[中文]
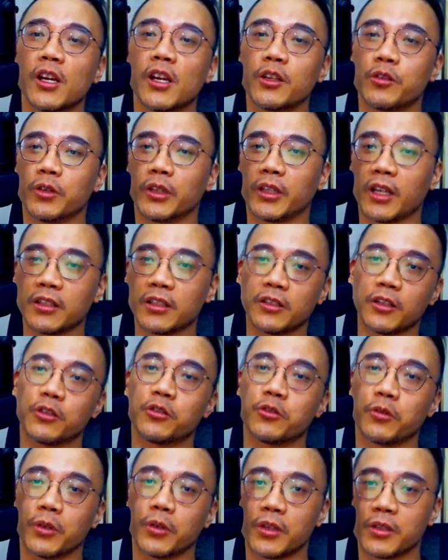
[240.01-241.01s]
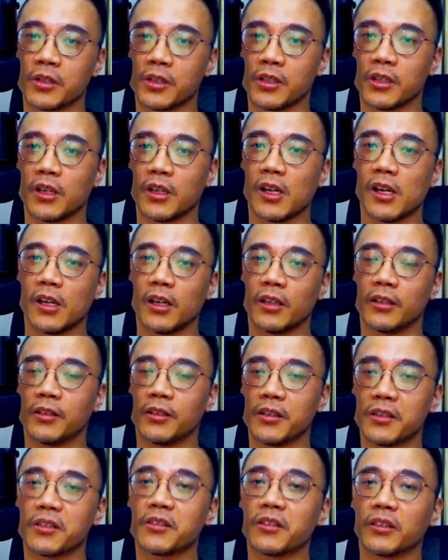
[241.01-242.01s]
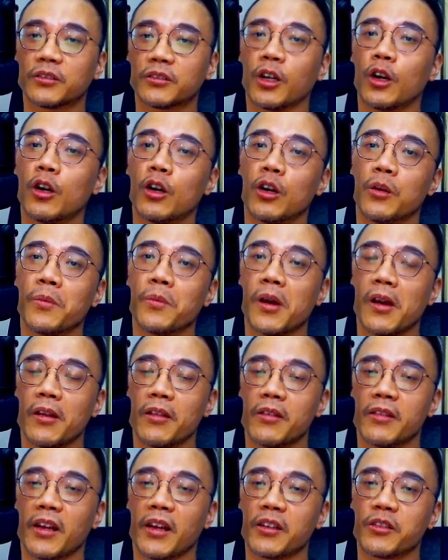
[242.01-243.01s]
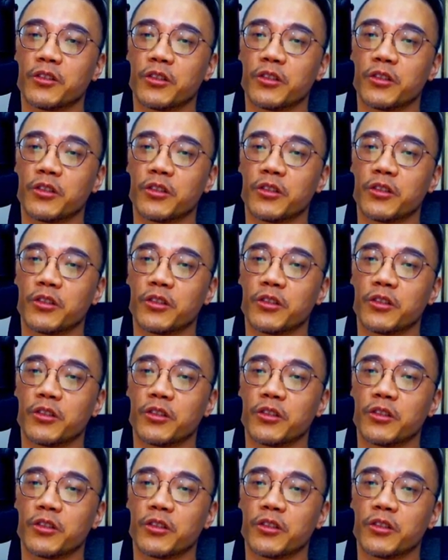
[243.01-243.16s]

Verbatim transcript: 所以他这里说的是：“This is a term that is